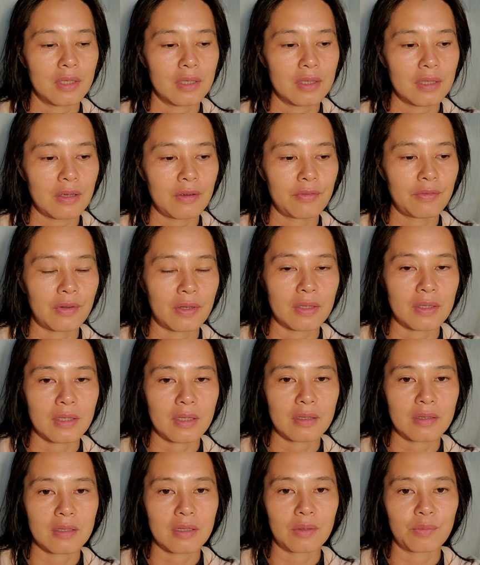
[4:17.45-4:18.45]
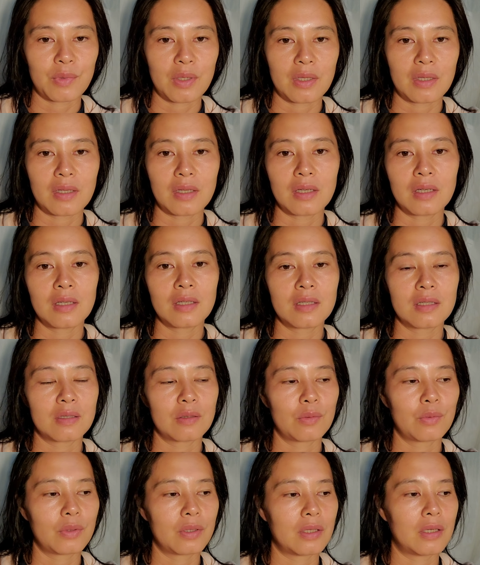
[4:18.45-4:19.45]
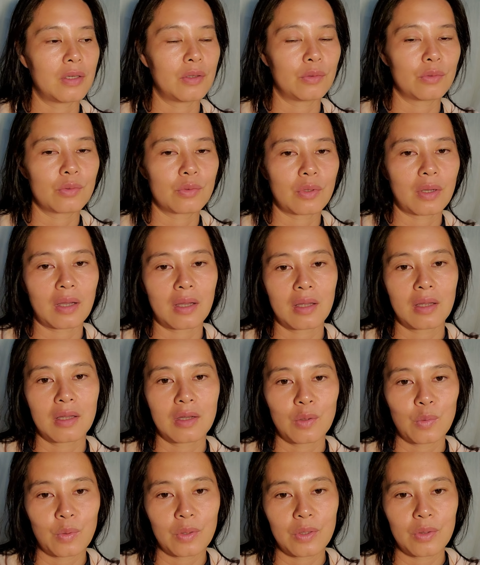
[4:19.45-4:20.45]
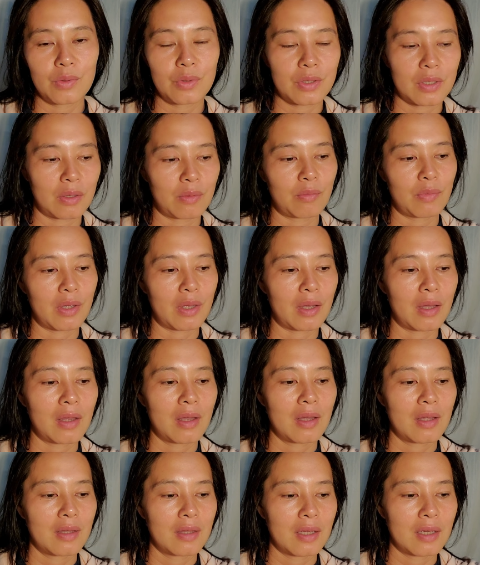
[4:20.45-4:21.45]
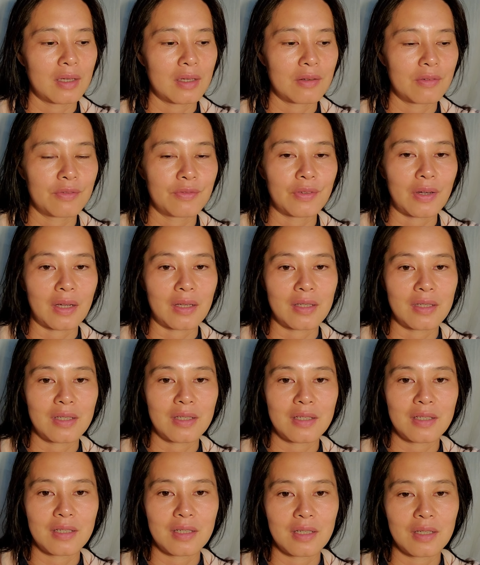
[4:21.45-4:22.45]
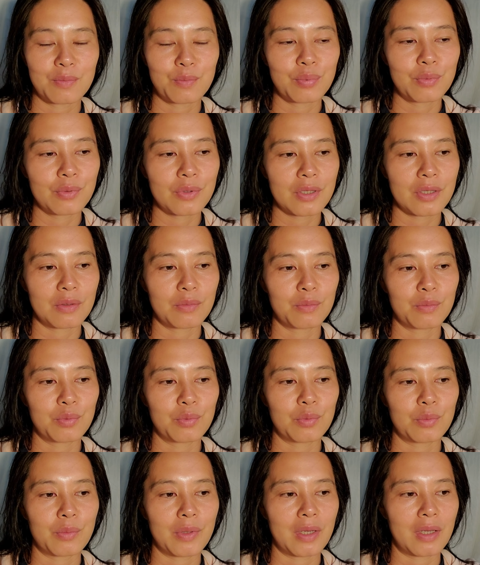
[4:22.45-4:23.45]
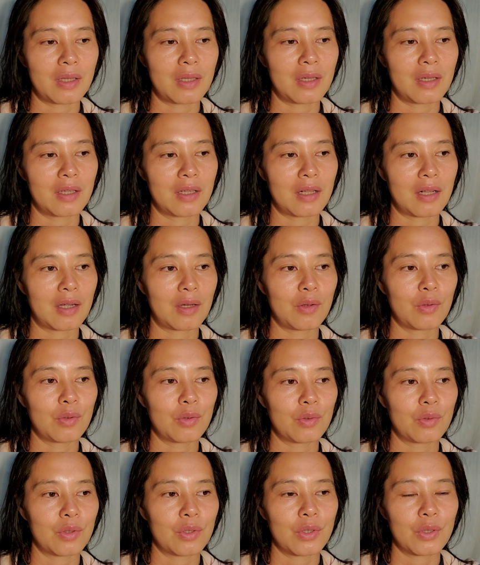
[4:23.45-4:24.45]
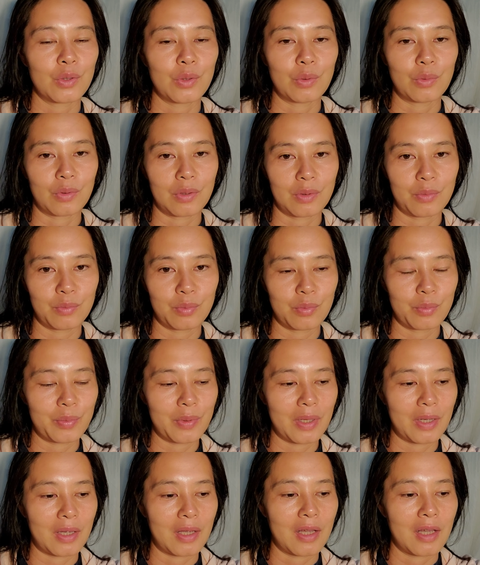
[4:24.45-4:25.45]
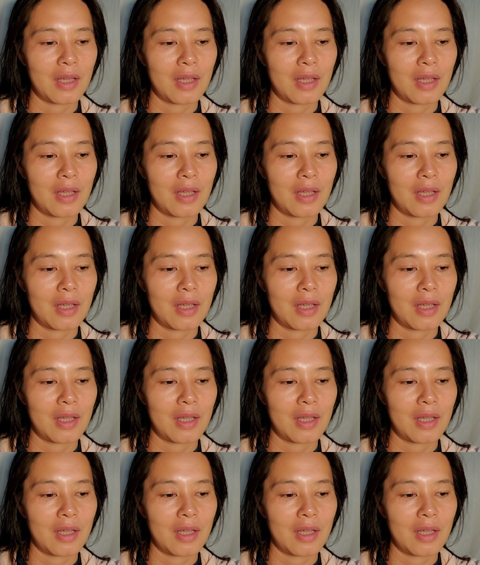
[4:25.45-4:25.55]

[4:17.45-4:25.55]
在法相上面你一直会流转，会有生灭，但是法性是一个不生不灭的，然后永恒不变。